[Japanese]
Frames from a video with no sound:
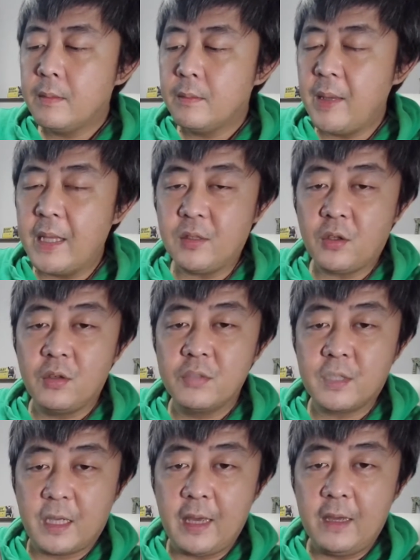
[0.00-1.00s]

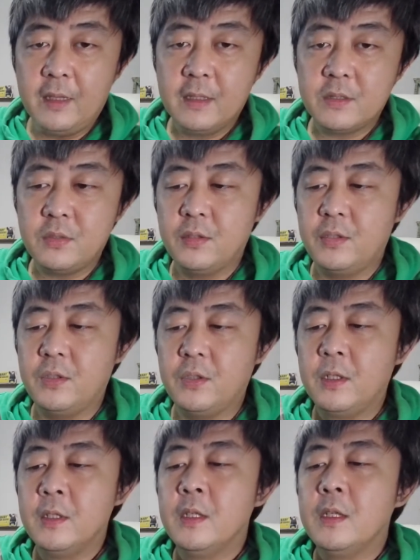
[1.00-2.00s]
メントール系そうい
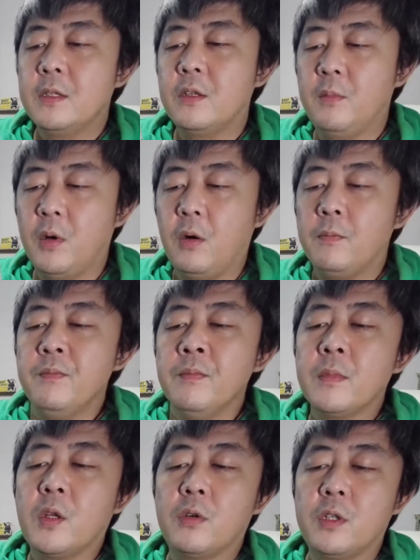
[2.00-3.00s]
うのも
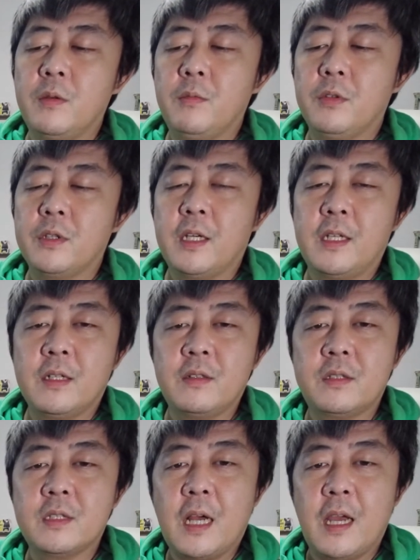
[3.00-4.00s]
特に問題な
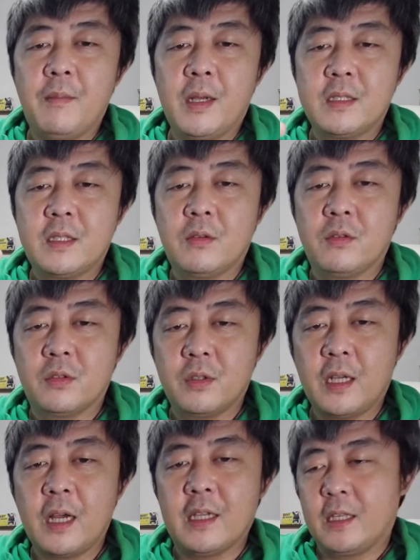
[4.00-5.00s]
く使えますってこと
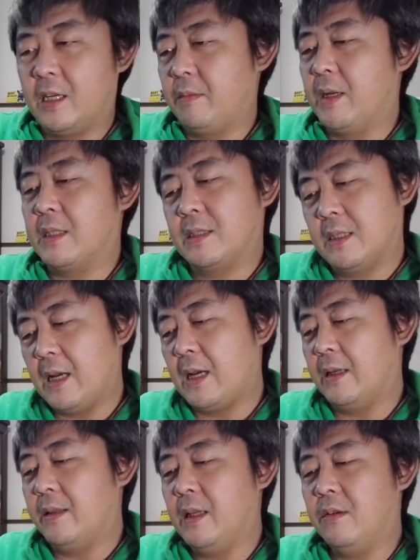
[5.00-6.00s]
で書いてあります。
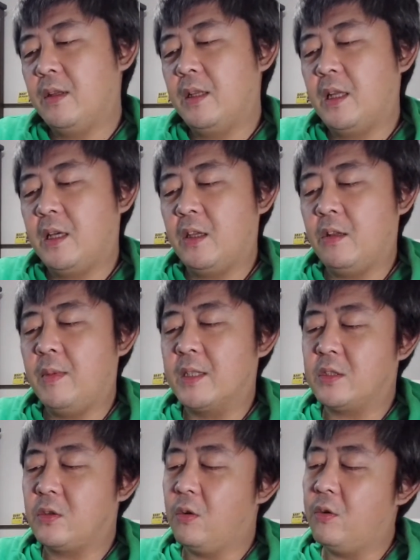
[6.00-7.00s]
はい。なのでリキッド、ま
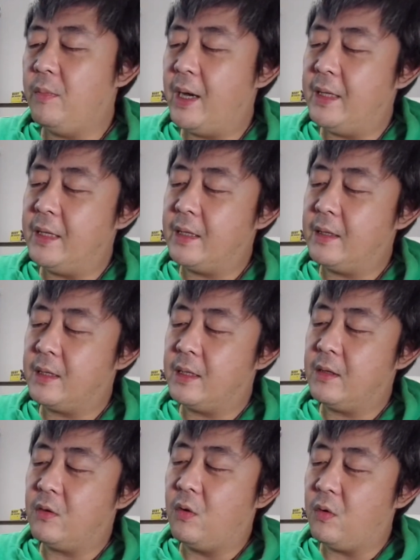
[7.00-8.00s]
あその前に、
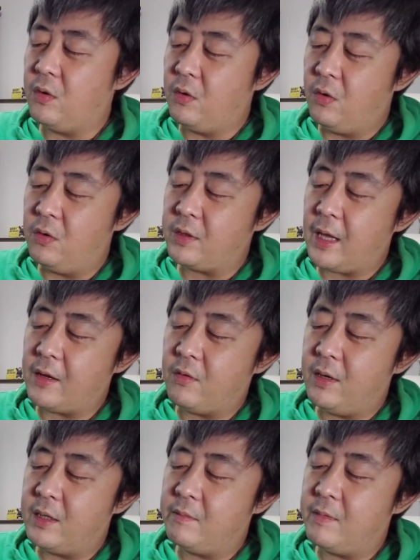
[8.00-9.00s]
ここの本体
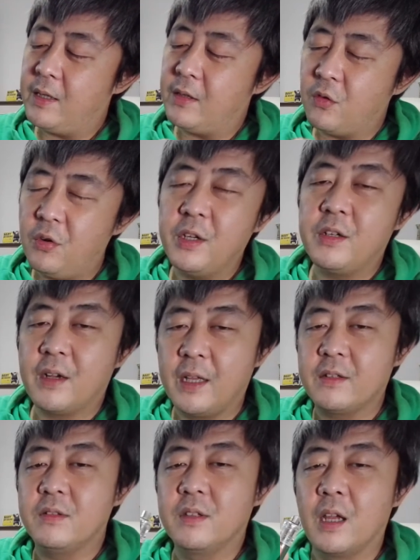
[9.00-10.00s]
壊れる前にコイルが
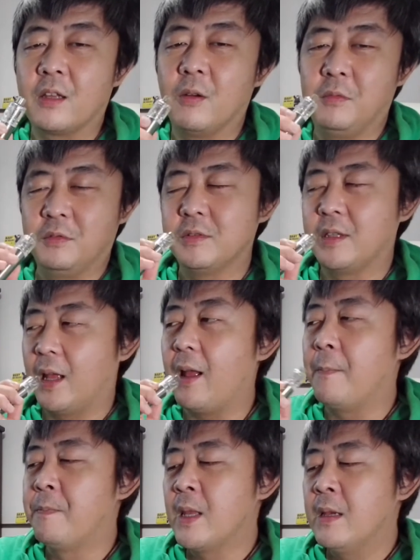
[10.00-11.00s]
行くんだと思うん
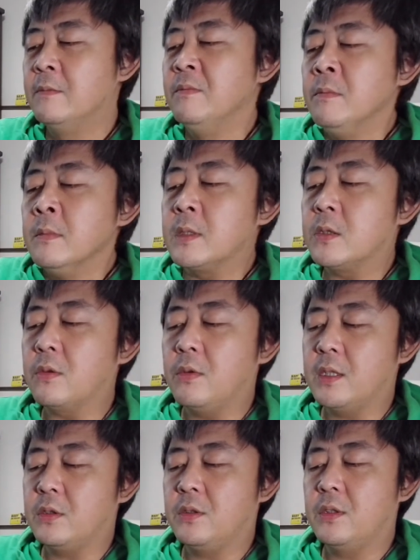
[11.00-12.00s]
で、そ
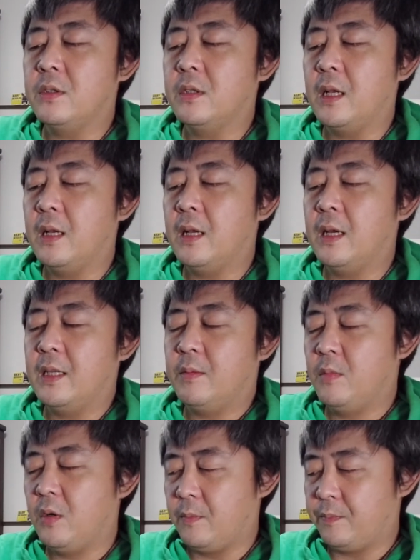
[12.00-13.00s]
こはそういう考えで
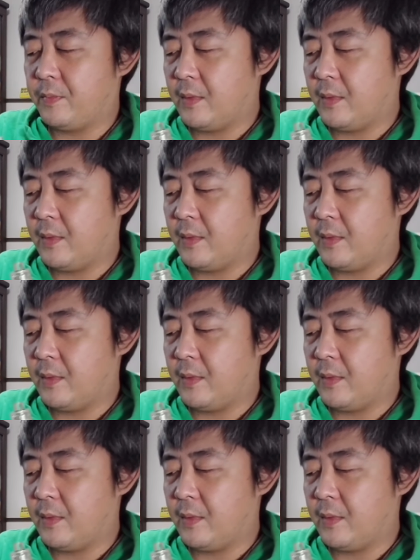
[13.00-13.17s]
も、